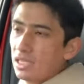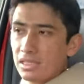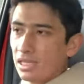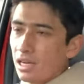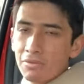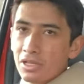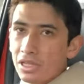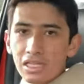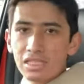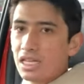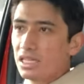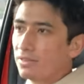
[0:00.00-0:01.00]
esta camioneta
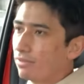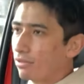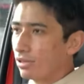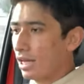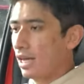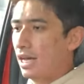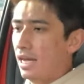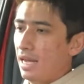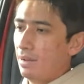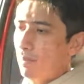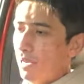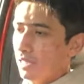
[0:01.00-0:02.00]
se disfruta
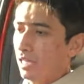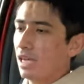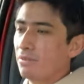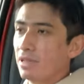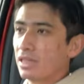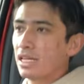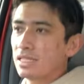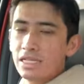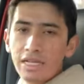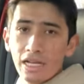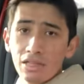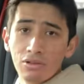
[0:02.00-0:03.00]
prácticamente
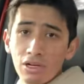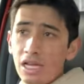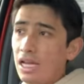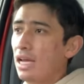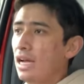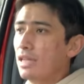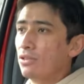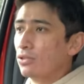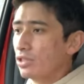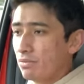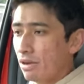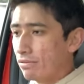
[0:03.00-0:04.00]
acelerándola en un
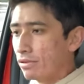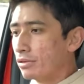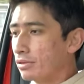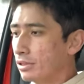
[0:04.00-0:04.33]
semáforo.